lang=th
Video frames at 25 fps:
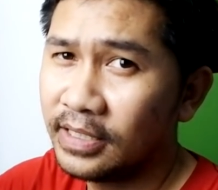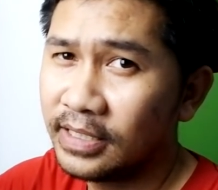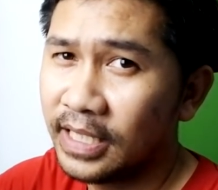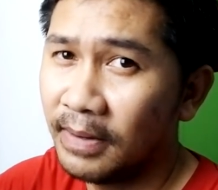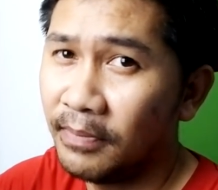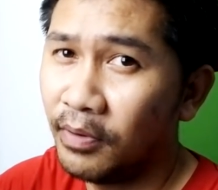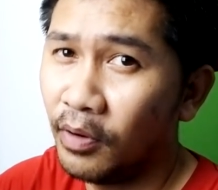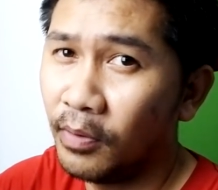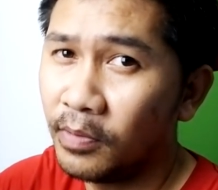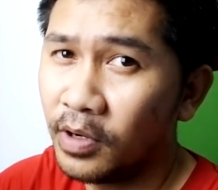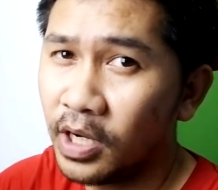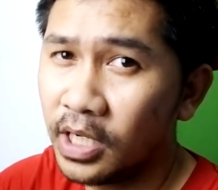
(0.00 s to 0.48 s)

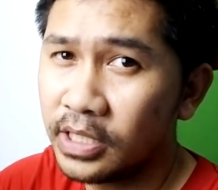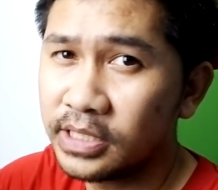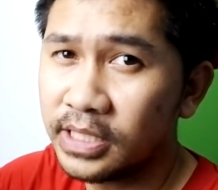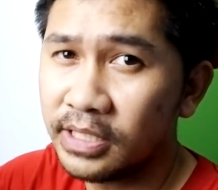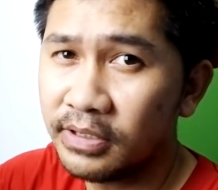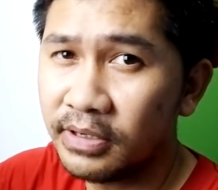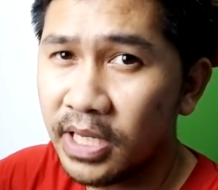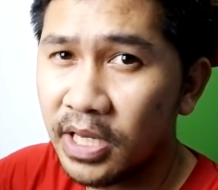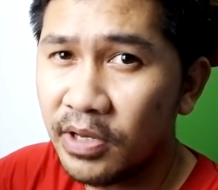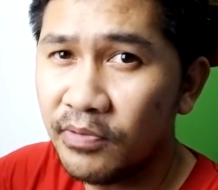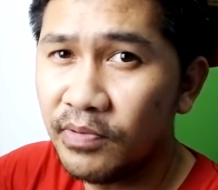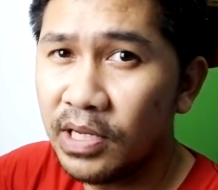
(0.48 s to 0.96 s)
แต่ผมก็
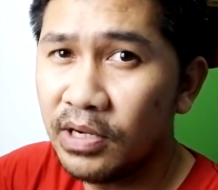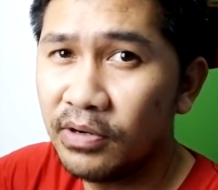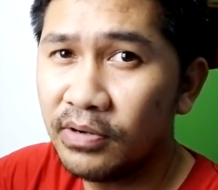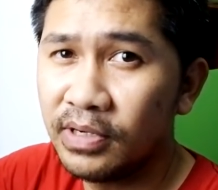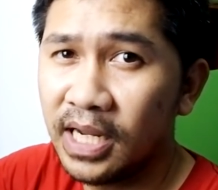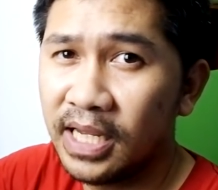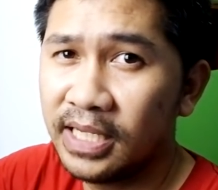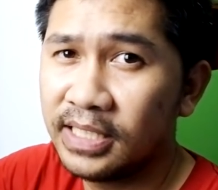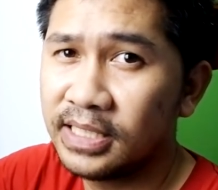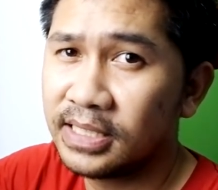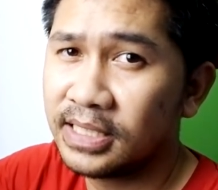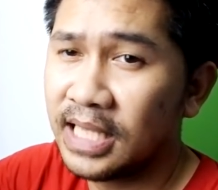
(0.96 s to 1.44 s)
จะรีวิว
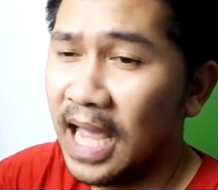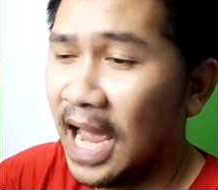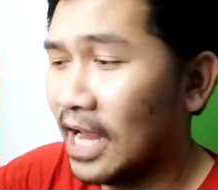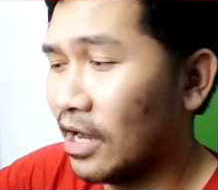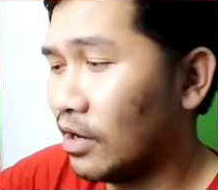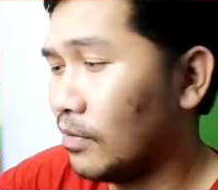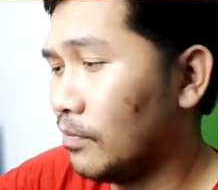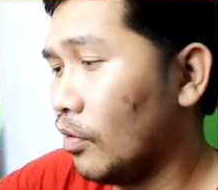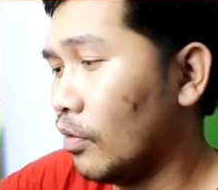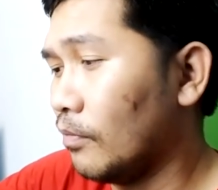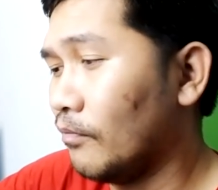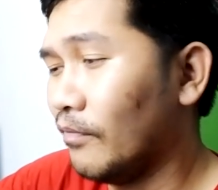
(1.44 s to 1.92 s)
ในสไต
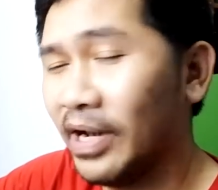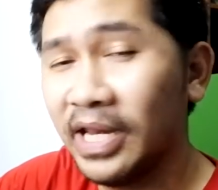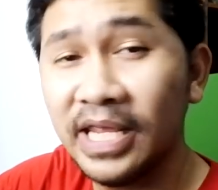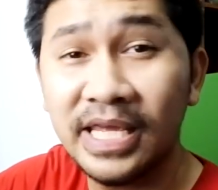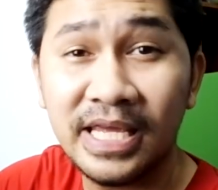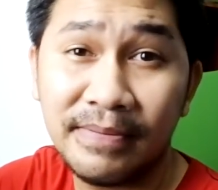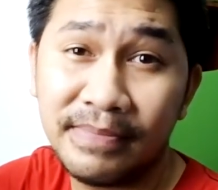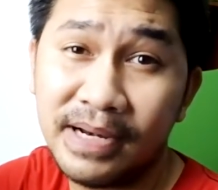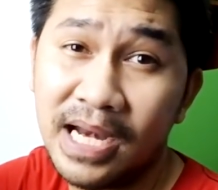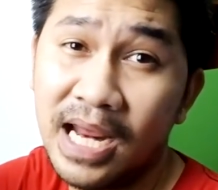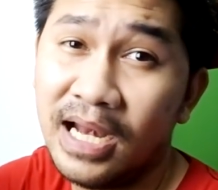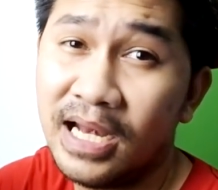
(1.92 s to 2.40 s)
ล์ของผมวัน
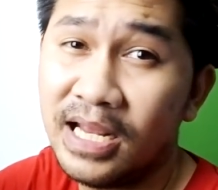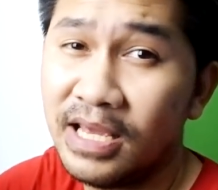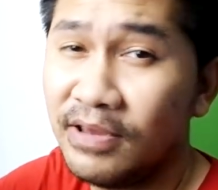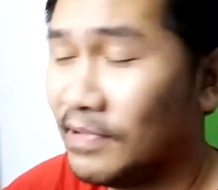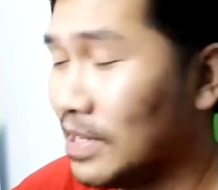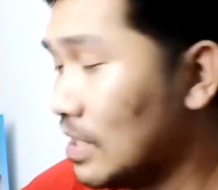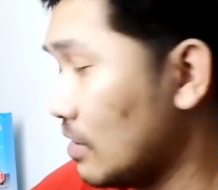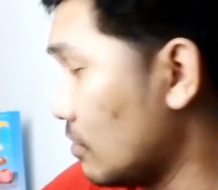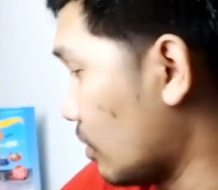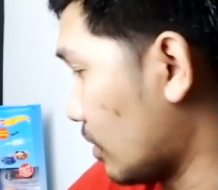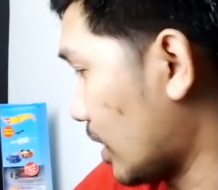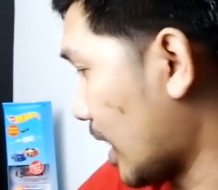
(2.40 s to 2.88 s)
นี้ยังไม่ได้รี
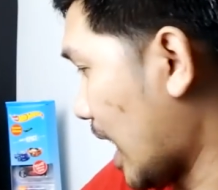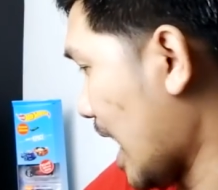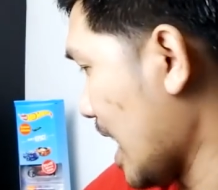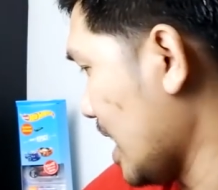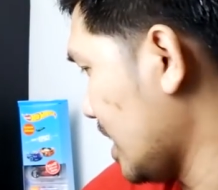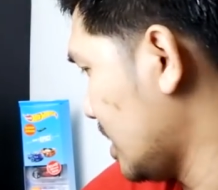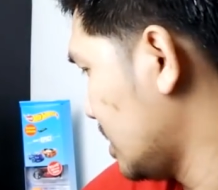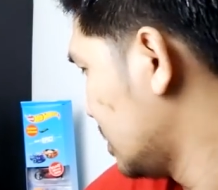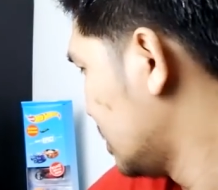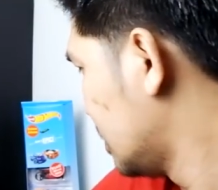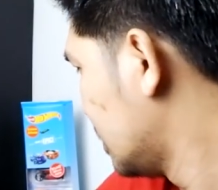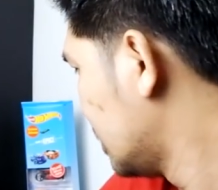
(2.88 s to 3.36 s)
วิวหรอกนะ
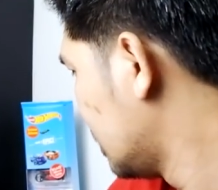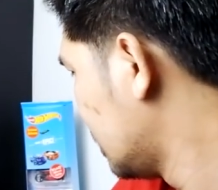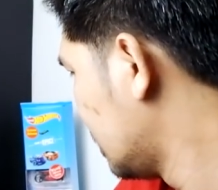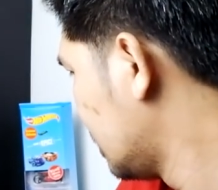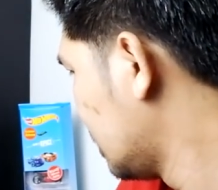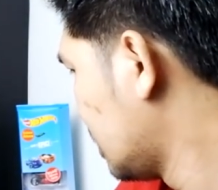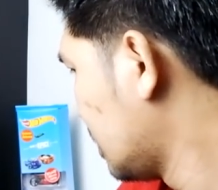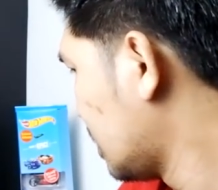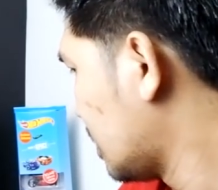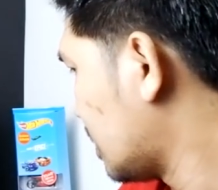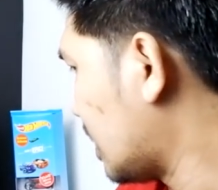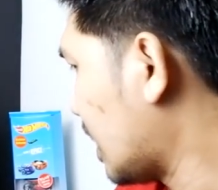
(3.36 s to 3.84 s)

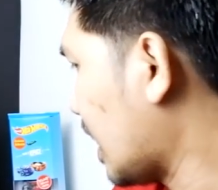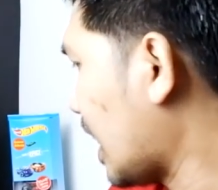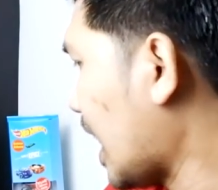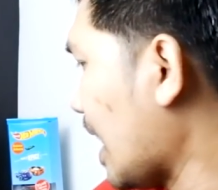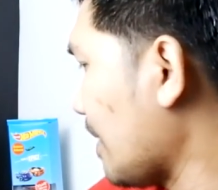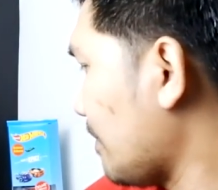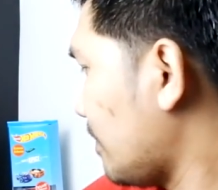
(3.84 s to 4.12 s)
นะค